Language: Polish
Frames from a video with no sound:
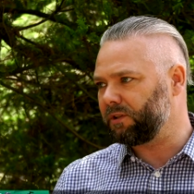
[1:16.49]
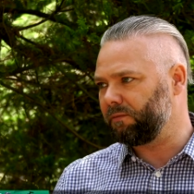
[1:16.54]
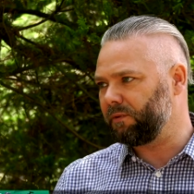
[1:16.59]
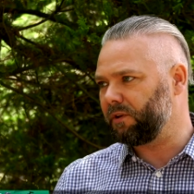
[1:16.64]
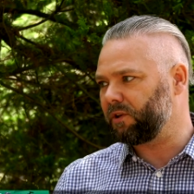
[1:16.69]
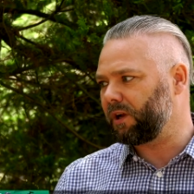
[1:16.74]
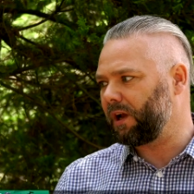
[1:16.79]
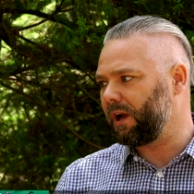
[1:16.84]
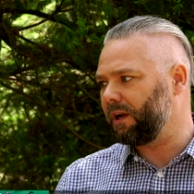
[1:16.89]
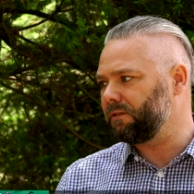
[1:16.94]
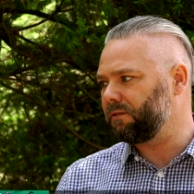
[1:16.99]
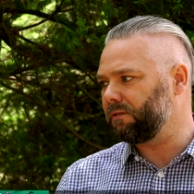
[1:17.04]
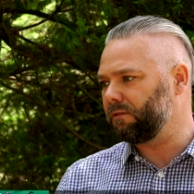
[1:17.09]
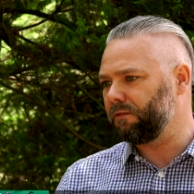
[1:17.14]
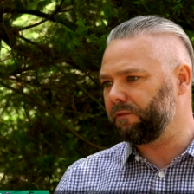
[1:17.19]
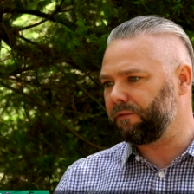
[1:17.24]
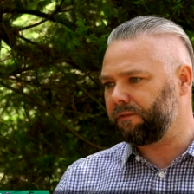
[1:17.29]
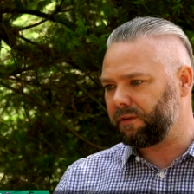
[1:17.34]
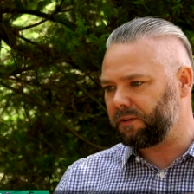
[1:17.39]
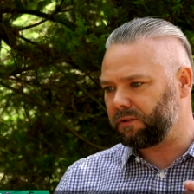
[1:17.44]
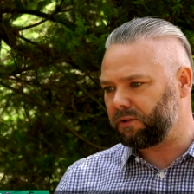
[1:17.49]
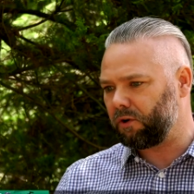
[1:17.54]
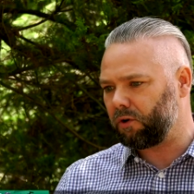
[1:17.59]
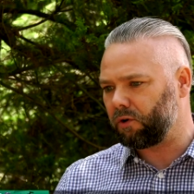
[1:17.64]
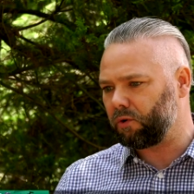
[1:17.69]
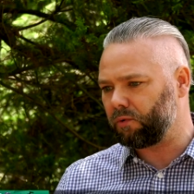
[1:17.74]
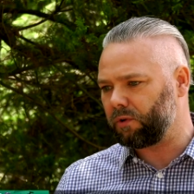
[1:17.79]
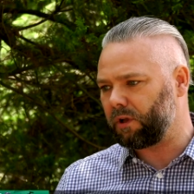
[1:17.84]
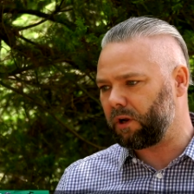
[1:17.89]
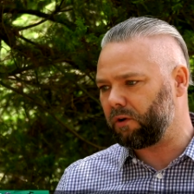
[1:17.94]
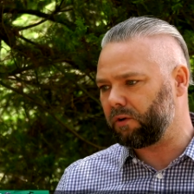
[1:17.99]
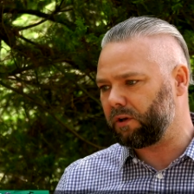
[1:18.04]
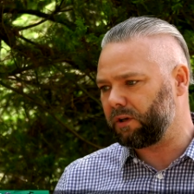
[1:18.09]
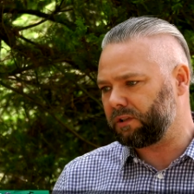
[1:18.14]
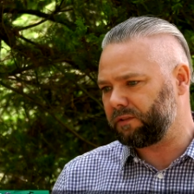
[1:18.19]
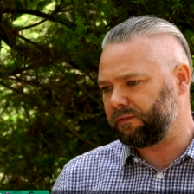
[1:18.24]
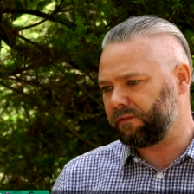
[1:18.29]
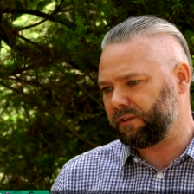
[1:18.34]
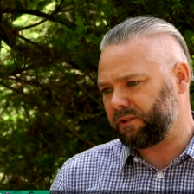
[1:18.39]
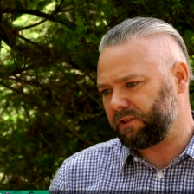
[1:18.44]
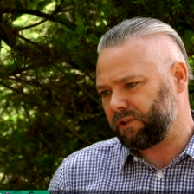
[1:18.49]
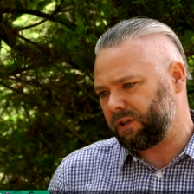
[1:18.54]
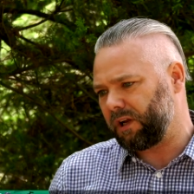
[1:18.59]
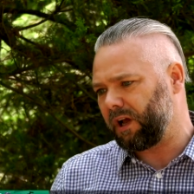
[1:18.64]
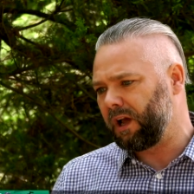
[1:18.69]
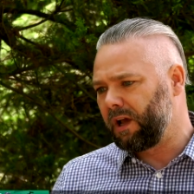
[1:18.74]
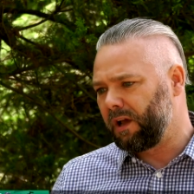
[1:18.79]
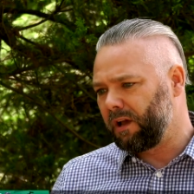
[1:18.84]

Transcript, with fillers: mieszkańców z roku na rok jest wyższa.